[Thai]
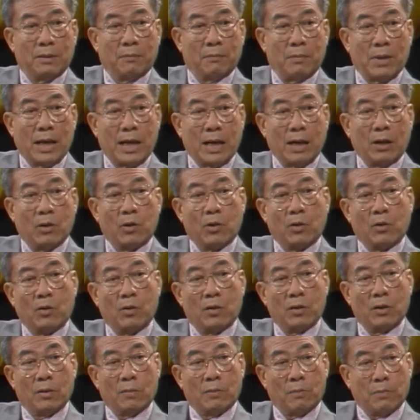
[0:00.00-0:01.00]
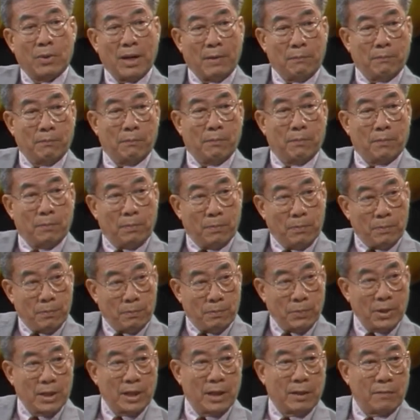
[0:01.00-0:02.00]
มาค่อยๆปรับ
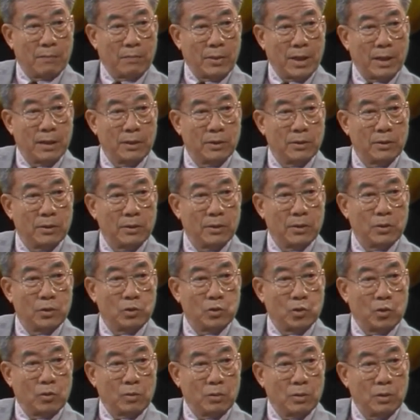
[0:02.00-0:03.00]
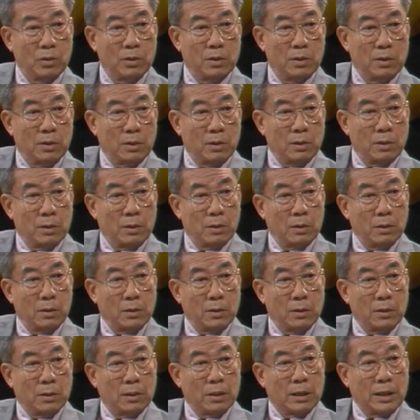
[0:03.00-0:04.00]
เปลี่ยนไปเป็นผูกขาดโดยเอกชน
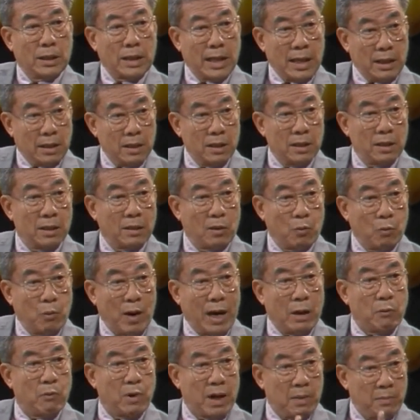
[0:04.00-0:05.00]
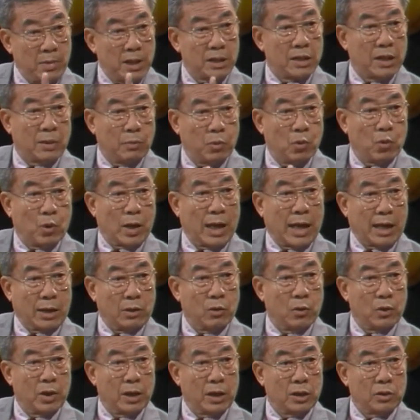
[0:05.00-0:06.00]
ขณะนี้ก็หวังว่าไม่ใช่ผูกขาดโด
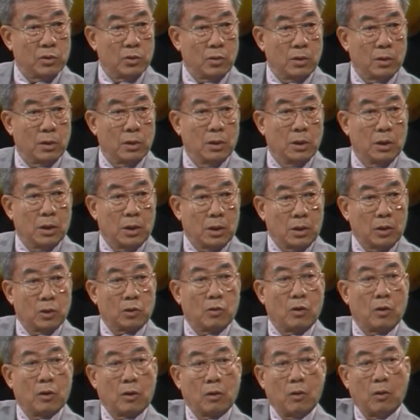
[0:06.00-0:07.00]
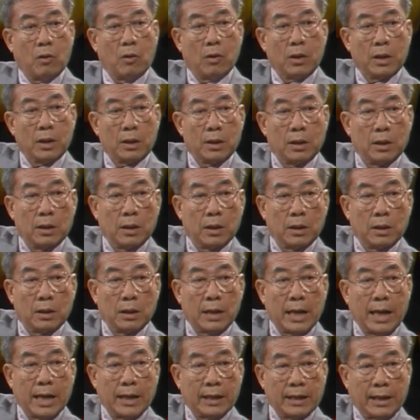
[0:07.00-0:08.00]
ยเอกชนก็ต้องก่อให้เกิด
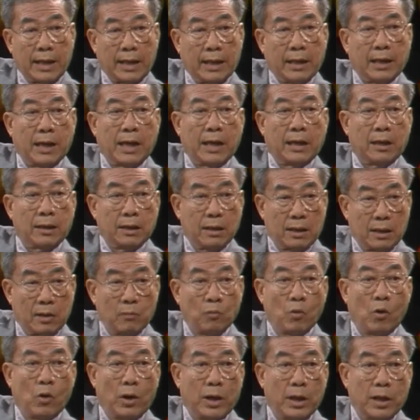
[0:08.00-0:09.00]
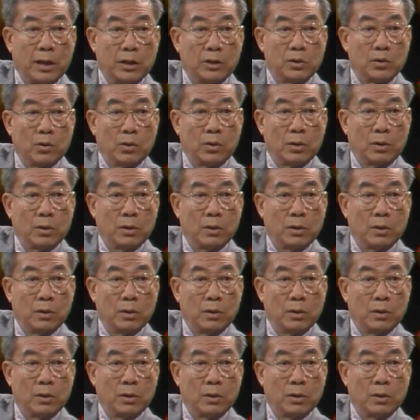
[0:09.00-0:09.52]
การแข่งขันกันในวงเอกชน